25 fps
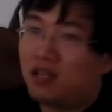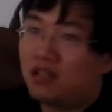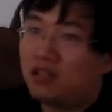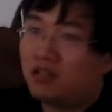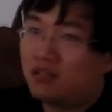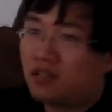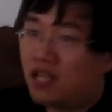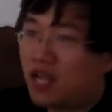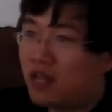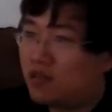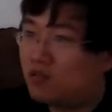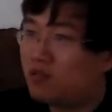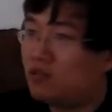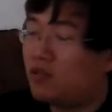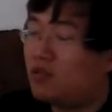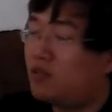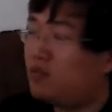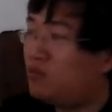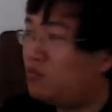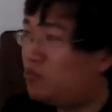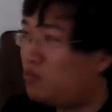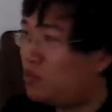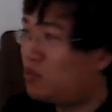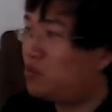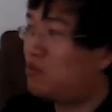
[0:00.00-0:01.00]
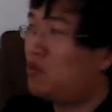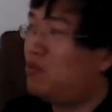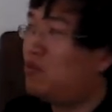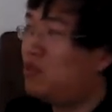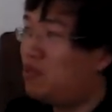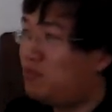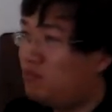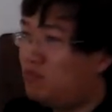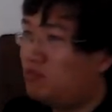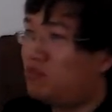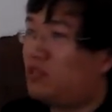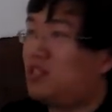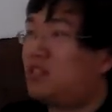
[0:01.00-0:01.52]
就他说做学问
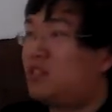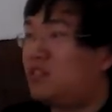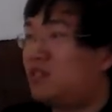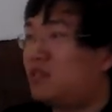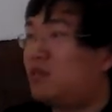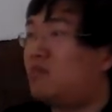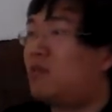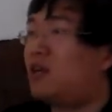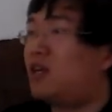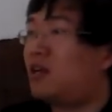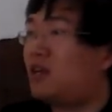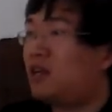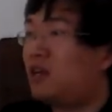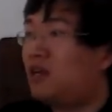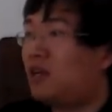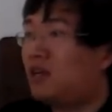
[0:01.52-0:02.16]
的目的是什么？